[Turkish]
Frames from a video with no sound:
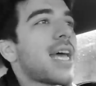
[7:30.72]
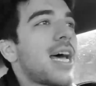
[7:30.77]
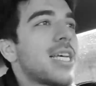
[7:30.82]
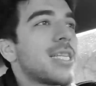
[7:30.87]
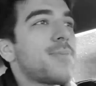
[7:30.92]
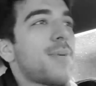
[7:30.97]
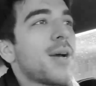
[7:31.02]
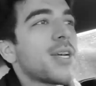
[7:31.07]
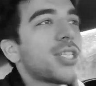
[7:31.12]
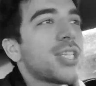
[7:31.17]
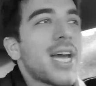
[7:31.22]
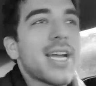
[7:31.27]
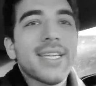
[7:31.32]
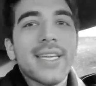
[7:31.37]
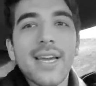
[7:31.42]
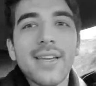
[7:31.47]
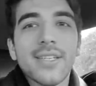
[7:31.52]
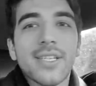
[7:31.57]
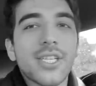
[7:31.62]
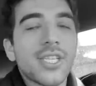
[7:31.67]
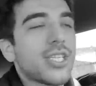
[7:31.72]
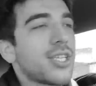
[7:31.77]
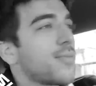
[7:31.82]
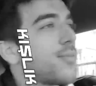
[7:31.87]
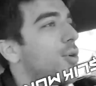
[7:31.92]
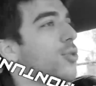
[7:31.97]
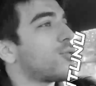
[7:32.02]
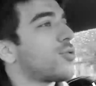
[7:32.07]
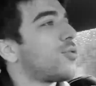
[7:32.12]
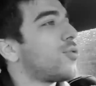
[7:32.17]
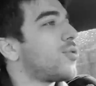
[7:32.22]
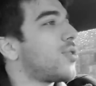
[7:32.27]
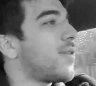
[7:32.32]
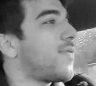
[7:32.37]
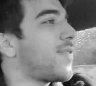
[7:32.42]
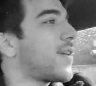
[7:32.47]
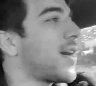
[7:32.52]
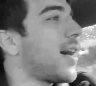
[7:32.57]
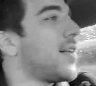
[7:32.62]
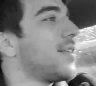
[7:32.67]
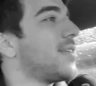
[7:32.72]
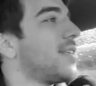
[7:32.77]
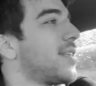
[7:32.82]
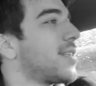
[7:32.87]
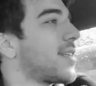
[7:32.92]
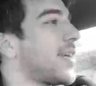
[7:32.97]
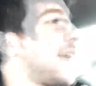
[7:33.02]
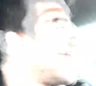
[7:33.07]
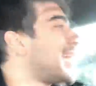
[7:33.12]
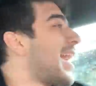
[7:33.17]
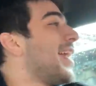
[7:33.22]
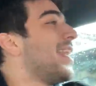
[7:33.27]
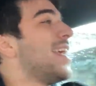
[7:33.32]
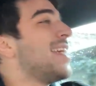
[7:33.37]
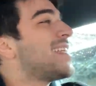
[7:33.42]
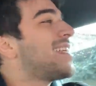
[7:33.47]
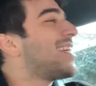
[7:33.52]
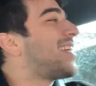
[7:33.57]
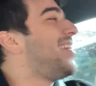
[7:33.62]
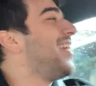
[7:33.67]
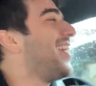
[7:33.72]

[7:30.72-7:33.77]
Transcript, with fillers: az başlarken kışlık montunu rafa kaldırırken ya neyse